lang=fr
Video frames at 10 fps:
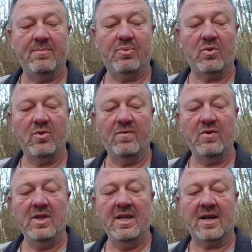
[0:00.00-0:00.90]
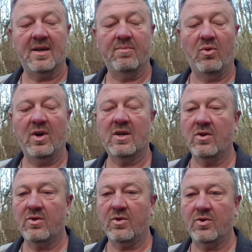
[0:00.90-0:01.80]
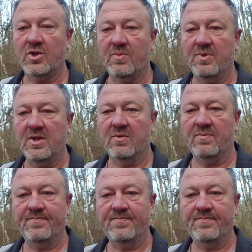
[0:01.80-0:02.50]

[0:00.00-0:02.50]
pour devenir un bon récolteur de champignons.